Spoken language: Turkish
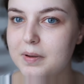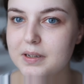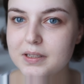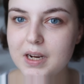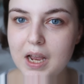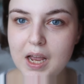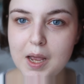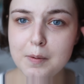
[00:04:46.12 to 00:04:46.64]
bir
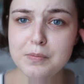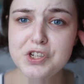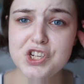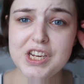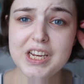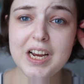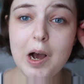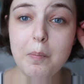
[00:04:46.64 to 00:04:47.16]
bir
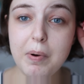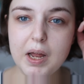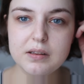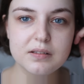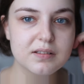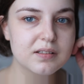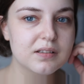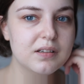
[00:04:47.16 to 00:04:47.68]
şeyi
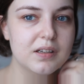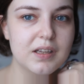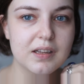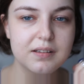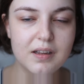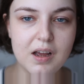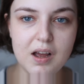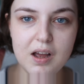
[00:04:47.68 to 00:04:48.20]
kapattığı
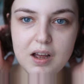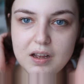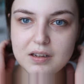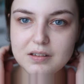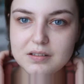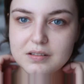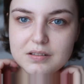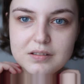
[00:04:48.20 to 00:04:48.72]
ya da
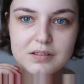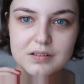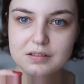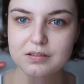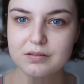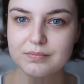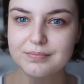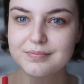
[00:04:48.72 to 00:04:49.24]

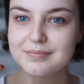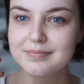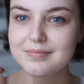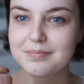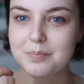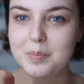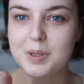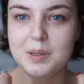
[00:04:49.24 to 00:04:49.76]

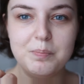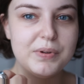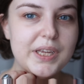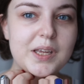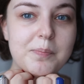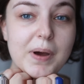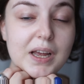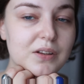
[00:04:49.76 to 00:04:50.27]
bir
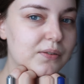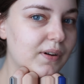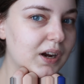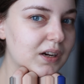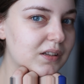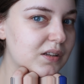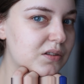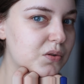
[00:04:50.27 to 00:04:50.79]
pigment
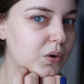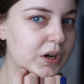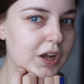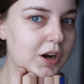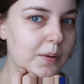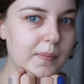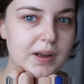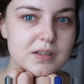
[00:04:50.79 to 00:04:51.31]
var diye
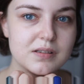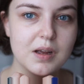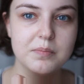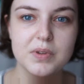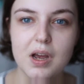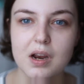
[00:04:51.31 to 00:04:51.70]
söylenemez. Tam